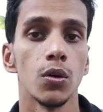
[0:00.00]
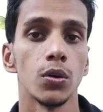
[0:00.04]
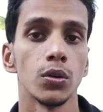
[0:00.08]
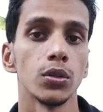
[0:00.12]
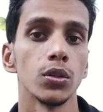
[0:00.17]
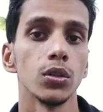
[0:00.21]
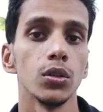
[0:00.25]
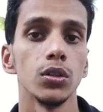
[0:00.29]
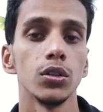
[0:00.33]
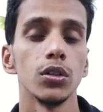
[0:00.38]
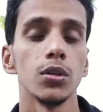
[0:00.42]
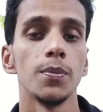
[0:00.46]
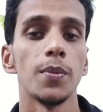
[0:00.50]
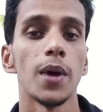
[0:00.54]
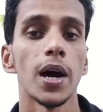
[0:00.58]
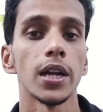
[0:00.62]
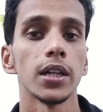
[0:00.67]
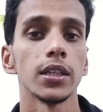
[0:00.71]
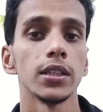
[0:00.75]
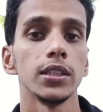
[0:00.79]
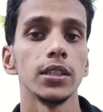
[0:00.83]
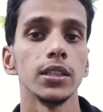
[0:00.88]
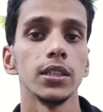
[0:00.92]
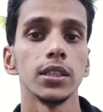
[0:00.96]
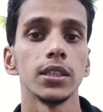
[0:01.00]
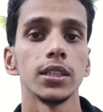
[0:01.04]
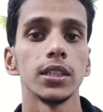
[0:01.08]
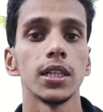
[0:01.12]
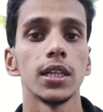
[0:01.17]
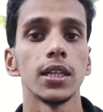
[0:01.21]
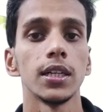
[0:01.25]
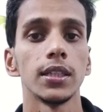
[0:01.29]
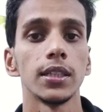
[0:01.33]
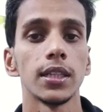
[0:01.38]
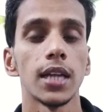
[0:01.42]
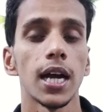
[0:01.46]
उन लोगों को भारतीय
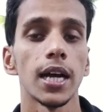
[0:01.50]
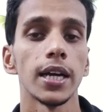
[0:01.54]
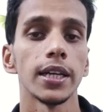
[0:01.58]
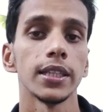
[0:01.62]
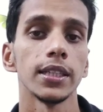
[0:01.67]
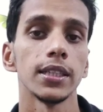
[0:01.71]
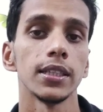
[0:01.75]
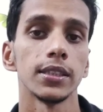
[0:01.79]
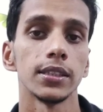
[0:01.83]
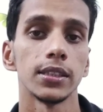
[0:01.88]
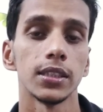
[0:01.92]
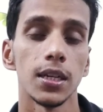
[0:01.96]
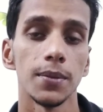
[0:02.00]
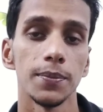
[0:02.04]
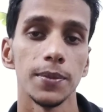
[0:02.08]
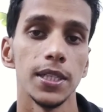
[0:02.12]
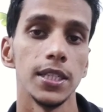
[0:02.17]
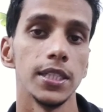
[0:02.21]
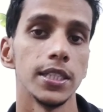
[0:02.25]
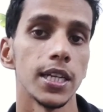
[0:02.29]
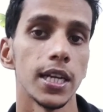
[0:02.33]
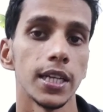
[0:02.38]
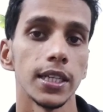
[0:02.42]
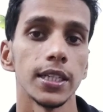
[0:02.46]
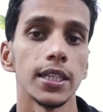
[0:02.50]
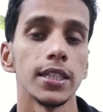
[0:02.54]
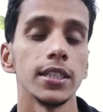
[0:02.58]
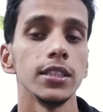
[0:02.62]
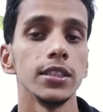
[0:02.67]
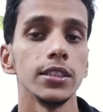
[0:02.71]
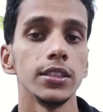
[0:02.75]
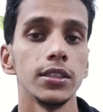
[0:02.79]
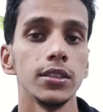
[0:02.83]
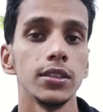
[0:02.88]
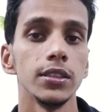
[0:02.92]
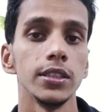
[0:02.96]
का नागरिकता मिल जाएगा
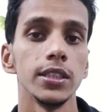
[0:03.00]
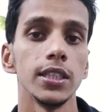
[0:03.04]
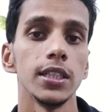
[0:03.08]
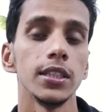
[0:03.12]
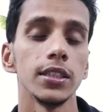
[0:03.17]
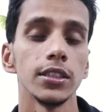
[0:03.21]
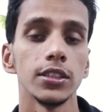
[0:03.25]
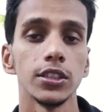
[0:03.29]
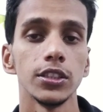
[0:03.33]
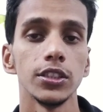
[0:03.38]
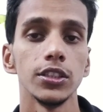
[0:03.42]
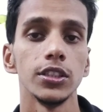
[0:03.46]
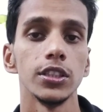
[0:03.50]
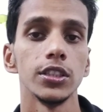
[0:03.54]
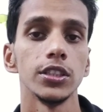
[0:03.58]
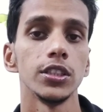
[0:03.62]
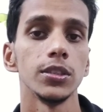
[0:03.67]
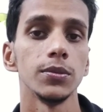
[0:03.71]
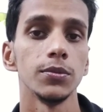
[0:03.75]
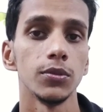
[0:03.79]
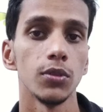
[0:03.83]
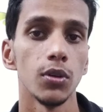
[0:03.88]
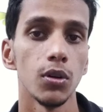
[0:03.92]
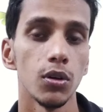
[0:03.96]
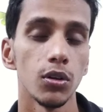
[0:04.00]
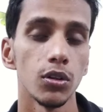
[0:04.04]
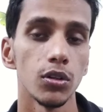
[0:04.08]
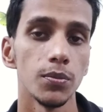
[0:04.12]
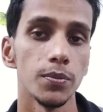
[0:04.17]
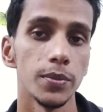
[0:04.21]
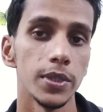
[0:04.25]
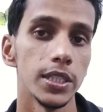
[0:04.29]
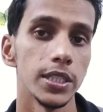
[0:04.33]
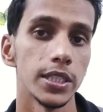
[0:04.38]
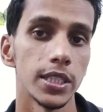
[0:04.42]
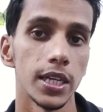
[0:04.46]
यानी इंडियन सिटीजनशिप उन लोगों को
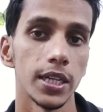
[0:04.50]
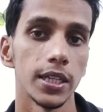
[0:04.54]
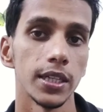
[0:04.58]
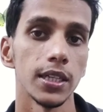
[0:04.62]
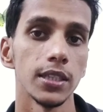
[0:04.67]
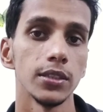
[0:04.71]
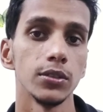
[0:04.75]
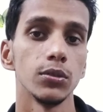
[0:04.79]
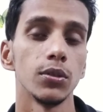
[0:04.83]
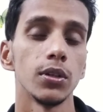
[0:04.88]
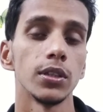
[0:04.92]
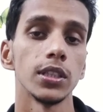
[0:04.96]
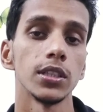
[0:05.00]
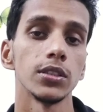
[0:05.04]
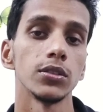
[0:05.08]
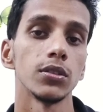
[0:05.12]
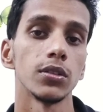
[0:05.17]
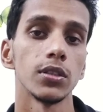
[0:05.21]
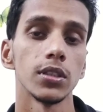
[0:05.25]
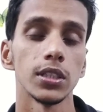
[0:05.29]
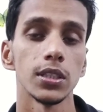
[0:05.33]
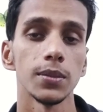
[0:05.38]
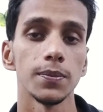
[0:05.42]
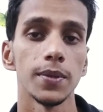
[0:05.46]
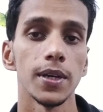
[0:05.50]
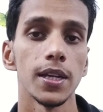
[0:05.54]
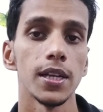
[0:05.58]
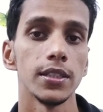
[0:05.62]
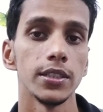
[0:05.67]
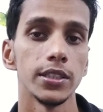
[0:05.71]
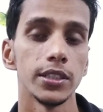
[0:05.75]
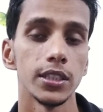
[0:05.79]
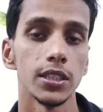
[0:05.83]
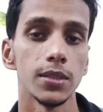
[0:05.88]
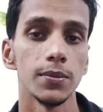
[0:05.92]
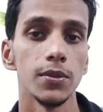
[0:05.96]
मिल जाएगा चौदह से पहले
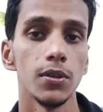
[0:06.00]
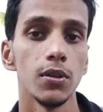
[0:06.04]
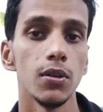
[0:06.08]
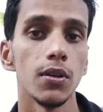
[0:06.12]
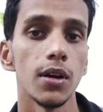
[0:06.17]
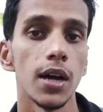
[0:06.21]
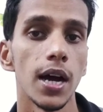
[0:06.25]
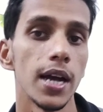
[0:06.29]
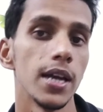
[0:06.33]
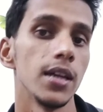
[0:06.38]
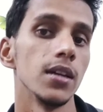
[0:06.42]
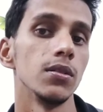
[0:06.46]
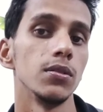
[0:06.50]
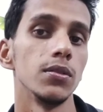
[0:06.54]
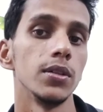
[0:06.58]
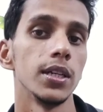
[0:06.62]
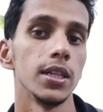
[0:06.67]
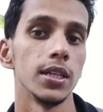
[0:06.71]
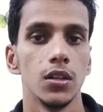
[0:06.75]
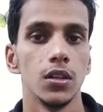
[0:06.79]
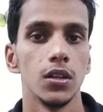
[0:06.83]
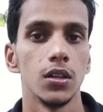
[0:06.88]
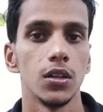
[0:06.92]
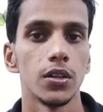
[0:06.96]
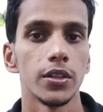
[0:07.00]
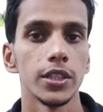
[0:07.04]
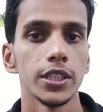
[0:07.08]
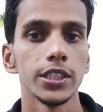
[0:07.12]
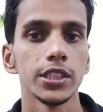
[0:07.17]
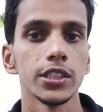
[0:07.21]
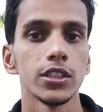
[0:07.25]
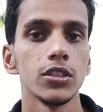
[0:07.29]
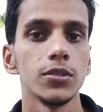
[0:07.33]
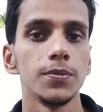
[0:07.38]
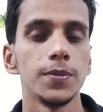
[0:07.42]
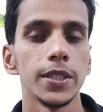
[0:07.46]
जितने भी लोग आए हुए हैं और
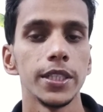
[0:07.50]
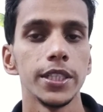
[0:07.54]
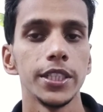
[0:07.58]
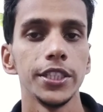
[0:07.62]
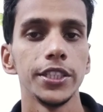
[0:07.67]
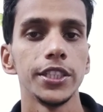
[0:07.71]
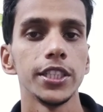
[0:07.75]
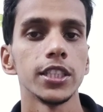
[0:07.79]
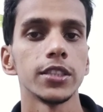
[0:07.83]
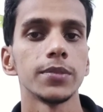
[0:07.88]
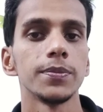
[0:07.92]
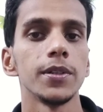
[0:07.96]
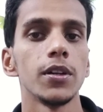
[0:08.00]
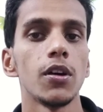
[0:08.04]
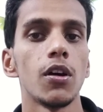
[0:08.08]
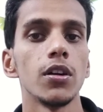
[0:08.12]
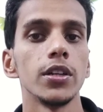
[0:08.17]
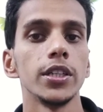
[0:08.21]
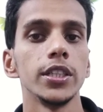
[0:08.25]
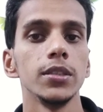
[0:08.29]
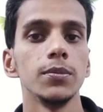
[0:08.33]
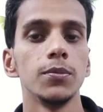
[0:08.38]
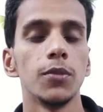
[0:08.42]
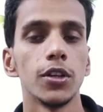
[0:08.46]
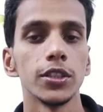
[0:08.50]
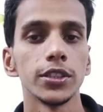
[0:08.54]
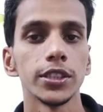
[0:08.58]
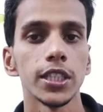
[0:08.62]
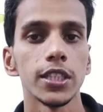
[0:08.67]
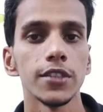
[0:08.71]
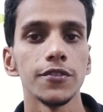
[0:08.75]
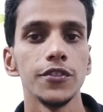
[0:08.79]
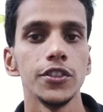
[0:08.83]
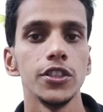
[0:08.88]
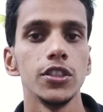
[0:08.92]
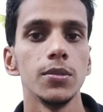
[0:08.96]
इसके ऊपर डिटेल्स मैंने ऑलरेडी बहुत
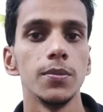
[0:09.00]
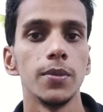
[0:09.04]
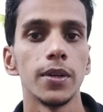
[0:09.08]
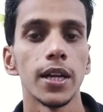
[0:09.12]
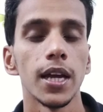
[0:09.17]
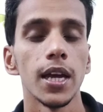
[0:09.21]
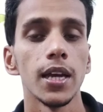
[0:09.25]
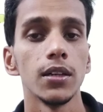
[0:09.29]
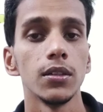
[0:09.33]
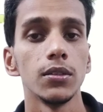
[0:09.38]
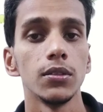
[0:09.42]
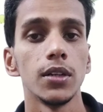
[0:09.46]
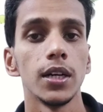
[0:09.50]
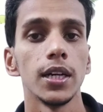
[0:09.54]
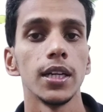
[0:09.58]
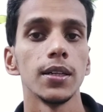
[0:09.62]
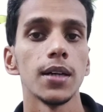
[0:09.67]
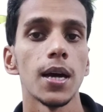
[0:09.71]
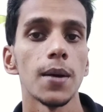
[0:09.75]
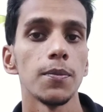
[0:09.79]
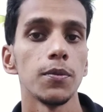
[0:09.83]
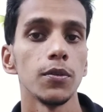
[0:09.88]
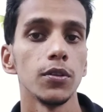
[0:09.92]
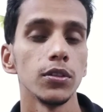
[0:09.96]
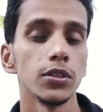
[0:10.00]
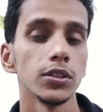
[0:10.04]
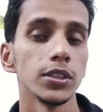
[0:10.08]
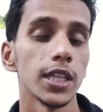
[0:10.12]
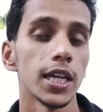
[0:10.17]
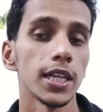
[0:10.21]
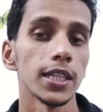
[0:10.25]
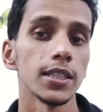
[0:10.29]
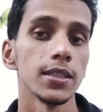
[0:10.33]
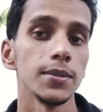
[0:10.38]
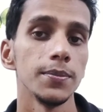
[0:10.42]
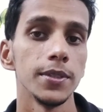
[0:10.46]
सारे वीडियो बनाया हुआ है आप लोग
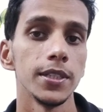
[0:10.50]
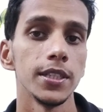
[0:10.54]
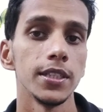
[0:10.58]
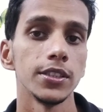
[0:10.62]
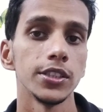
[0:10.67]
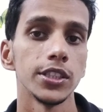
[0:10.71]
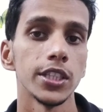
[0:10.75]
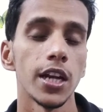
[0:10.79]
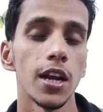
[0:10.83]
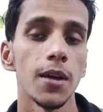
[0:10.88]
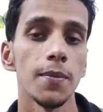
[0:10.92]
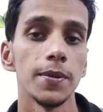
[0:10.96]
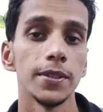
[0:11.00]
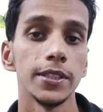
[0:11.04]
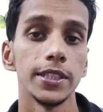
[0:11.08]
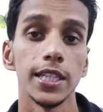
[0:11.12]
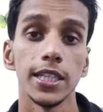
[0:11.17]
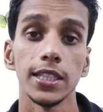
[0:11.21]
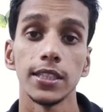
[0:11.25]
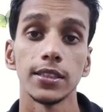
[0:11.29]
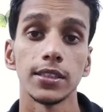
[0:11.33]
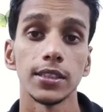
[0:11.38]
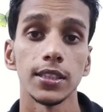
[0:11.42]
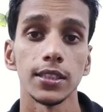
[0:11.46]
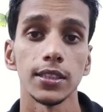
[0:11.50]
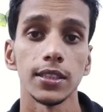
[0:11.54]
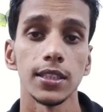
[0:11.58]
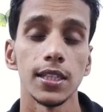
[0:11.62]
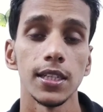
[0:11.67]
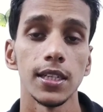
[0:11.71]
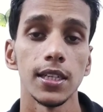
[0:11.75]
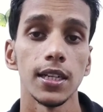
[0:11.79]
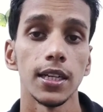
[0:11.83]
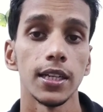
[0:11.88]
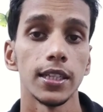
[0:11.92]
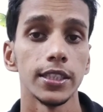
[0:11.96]
जाके मेरे चैनल पर देख सकते
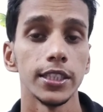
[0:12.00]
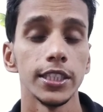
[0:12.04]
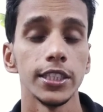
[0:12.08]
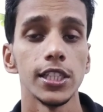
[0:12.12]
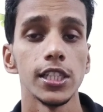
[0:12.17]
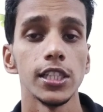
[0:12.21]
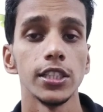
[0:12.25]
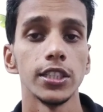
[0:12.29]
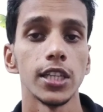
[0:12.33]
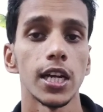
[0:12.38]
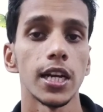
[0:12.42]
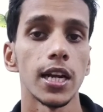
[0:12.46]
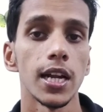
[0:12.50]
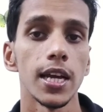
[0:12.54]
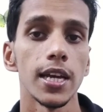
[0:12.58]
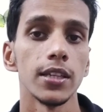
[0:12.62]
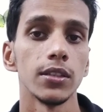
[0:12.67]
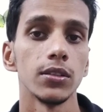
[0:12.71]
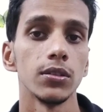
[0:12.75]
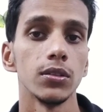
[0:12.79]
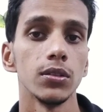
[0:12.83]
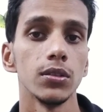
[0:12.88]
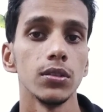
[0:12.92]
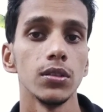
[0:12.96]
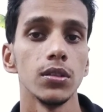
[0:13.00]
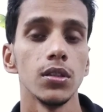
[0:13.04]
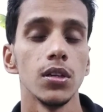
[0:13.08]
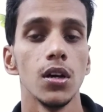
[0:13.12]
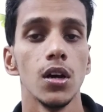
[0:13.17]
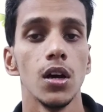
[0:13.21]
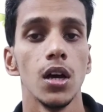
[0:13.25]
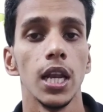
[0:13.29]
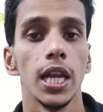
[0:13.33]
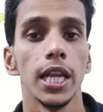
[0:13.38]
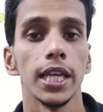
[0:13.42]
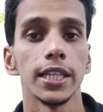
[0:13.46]
हैं अगर डिटेल्स जानना है तो
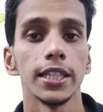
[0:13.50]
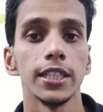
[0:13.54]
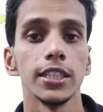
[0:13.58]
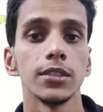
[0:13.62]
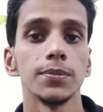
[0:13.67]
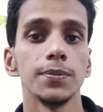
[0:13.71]
लेकिन